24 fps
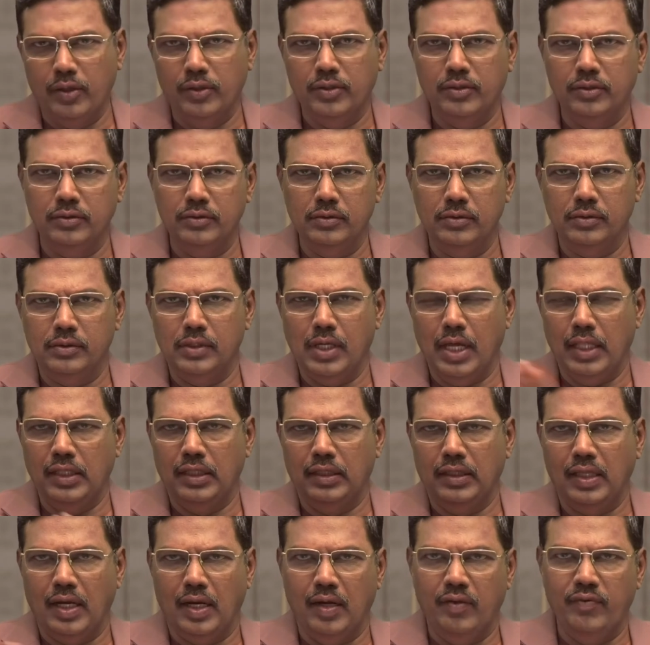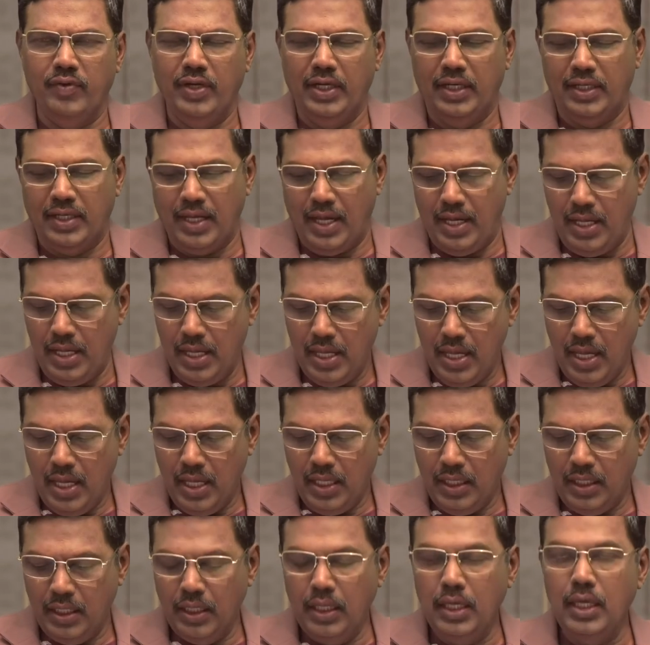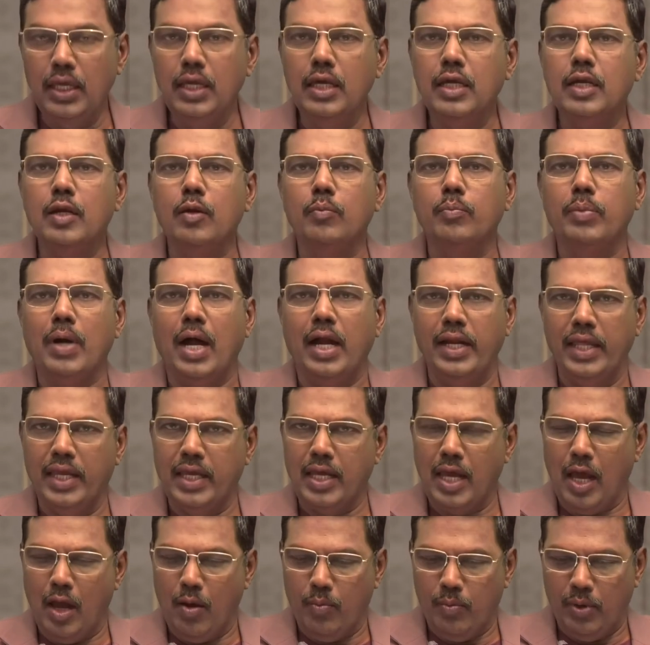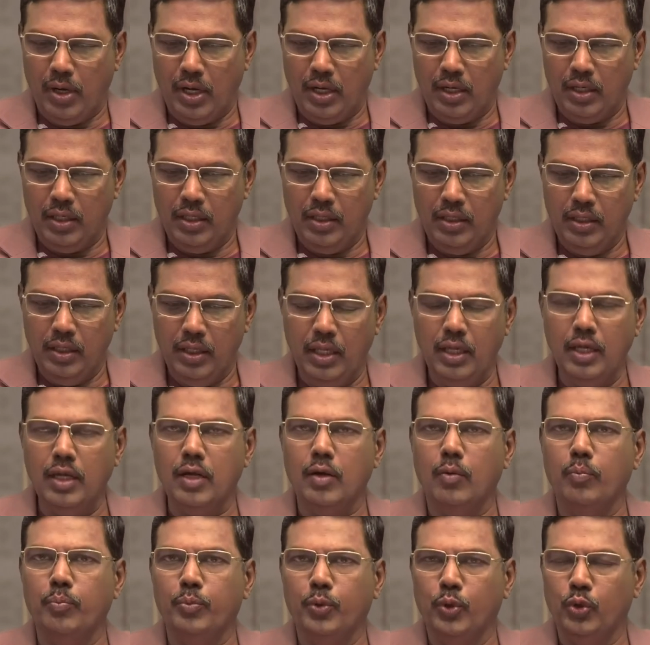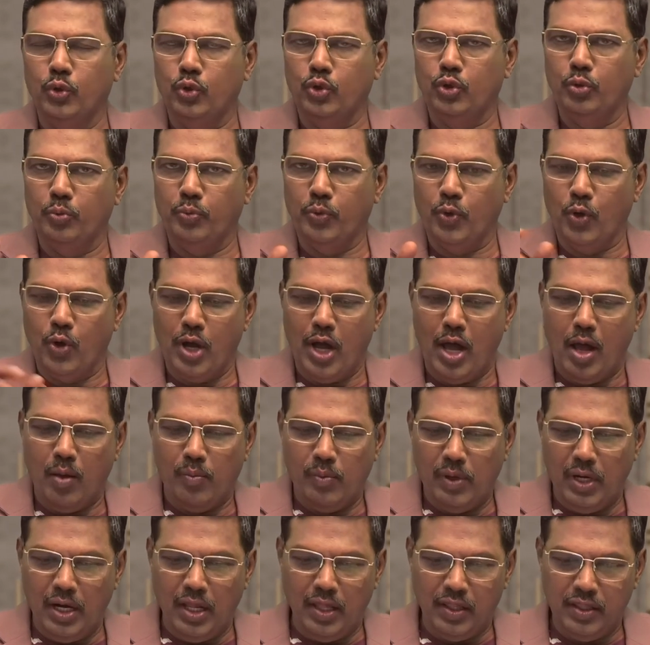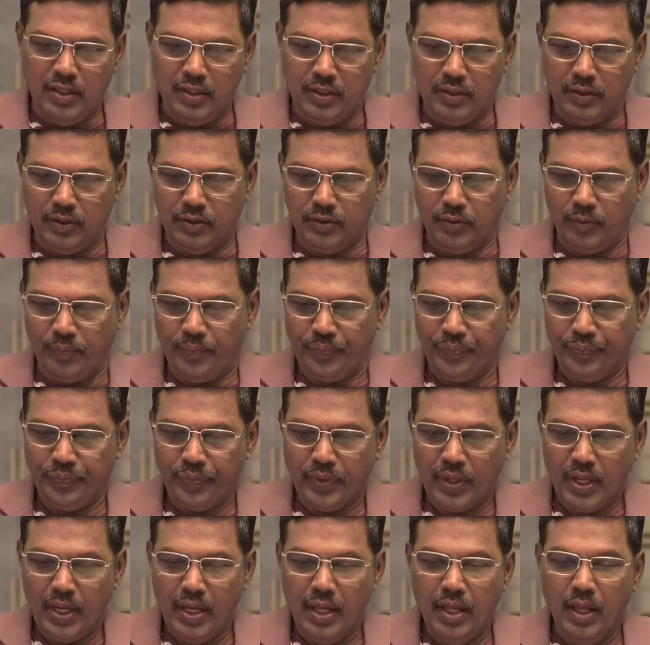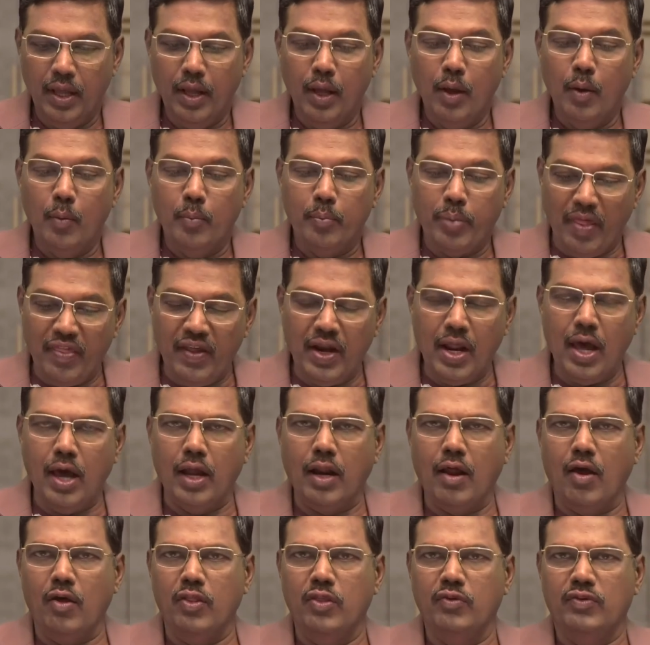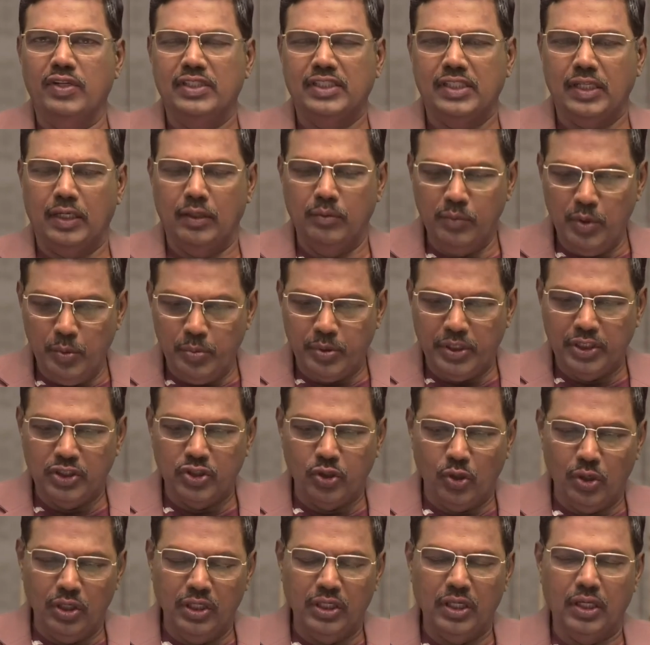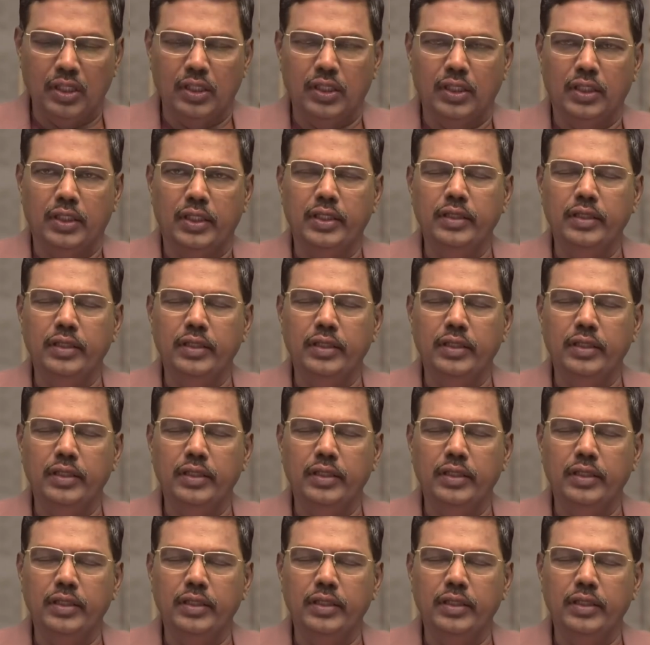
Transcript: இருக்கும் அதை தடவிட்டா ஈரம் அடிக்காமல் ஈரம் போத்து போகாமல் அது இருக்கும் பதினாறாவது வசனம் இப்படி சொல்லுகிறது